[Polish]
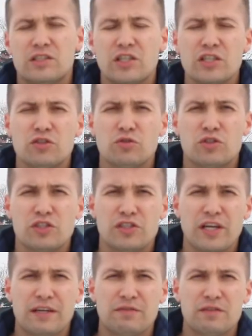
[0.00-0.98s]
Cześć, tu
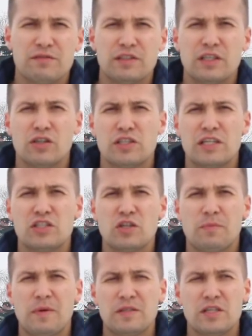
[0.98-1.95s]
Krzysiek. W tym wideo chciałem
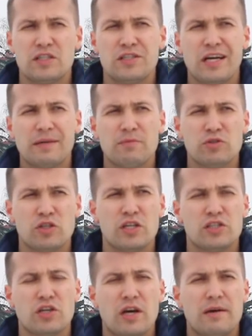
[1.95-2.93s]
Ci opowiedzieć, jak
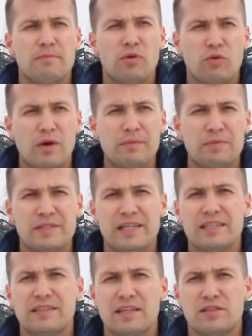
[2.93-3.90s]
możesz pogłębić
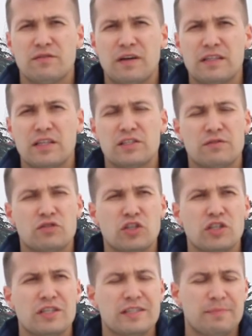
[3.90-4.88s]
zainteresowanie
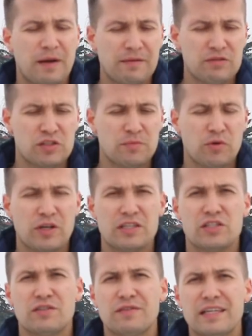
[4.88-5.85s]
dziewczyny, sprawić, żeby ona
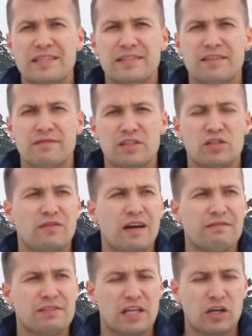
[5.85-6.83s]
jeszcze więcej
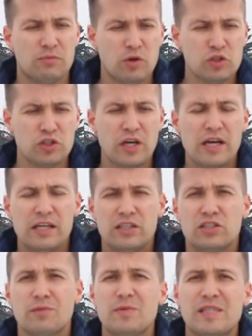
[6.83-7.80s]
inwestowała w znajomość
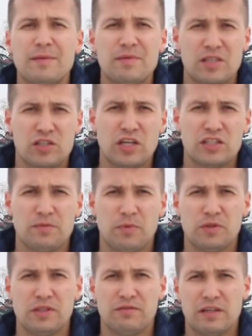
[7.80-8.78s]
i żeby sama zaczęła Cię
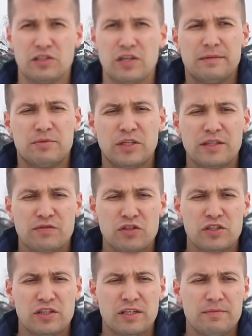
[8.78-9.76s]
podrywać. Przede
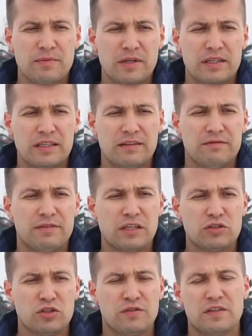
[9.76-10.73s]
wszystkim e,
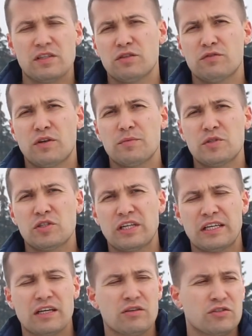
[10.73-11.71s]
większość facetów robi coś
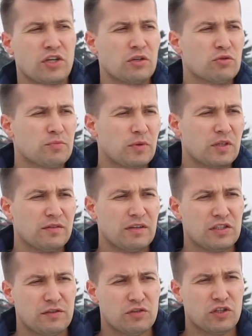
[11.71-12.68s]
takiego, że jak już
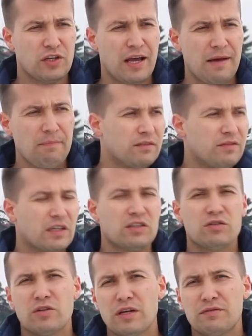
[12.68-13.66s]
podrywa dziewczynę,
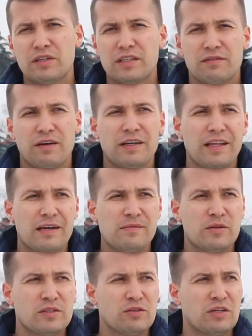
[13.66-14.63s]
wygeneruje w niej te fajne
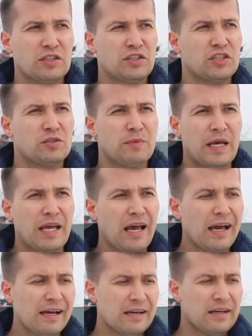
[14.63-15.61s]
emocje, ona się
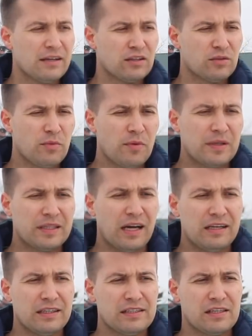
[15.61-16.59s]
śmieje, to
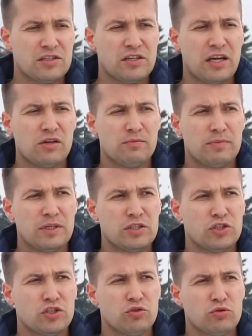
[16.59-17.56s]
momentalnie zaczynają
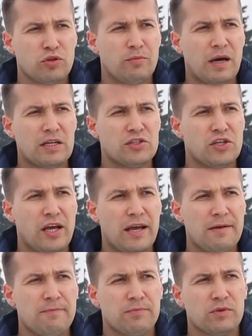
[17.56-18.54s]
być dużo
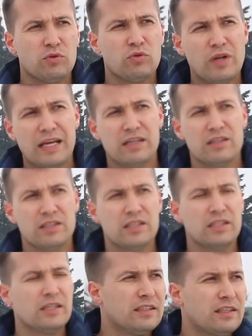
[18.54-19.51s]
bardziej
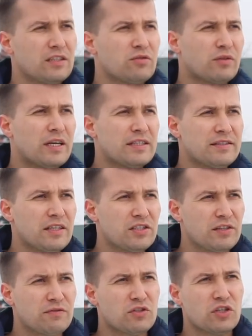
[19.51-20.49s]
ulegli na sugestie
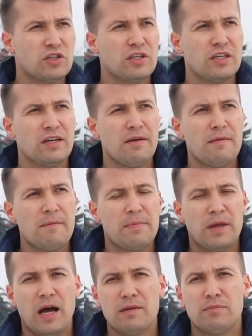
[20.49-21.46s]
dziewczyny
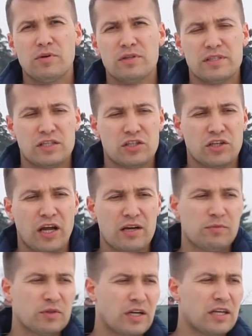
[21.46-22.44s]
albo
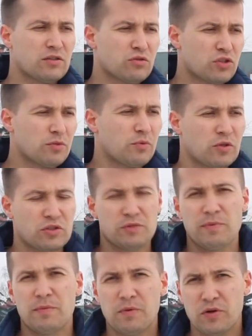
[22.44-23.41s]
zaczynają od razu szybko coś
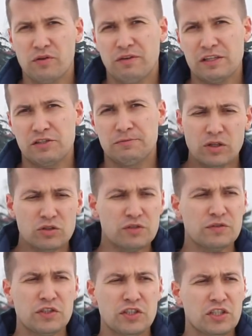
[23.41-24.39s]
proponować.
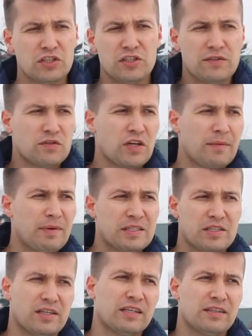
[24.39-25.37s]
Oczywiście, jeśli dziewczyna
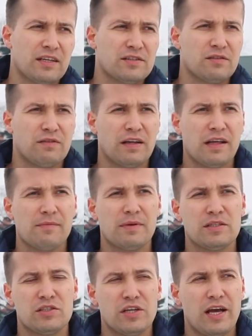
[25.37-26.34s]
będzie zainteresowana,
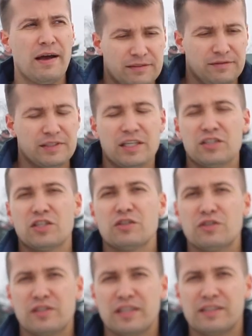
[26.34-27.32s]
będzie
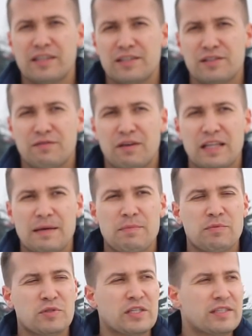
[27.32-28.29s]
wystarczająco zainteresowana
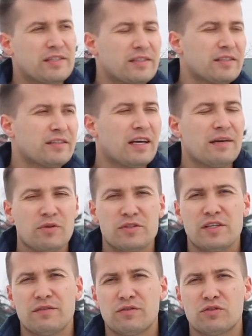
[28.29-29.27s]
poprzez te
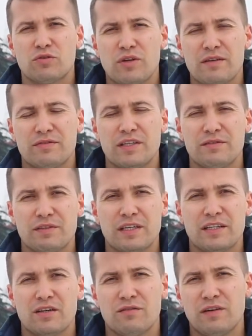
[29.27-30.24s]
emocje, które w niej
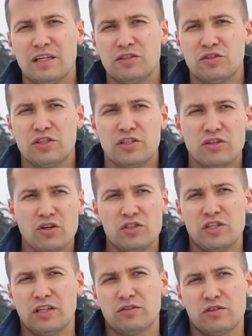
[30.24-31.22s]
wygenerowałeś, to się
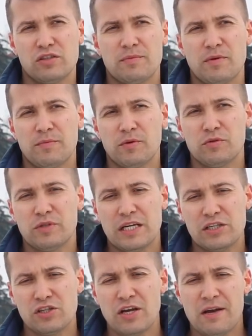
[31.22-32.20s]
zgodzi na to, co jej
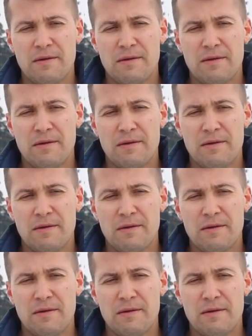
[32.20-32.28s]
proponujesz.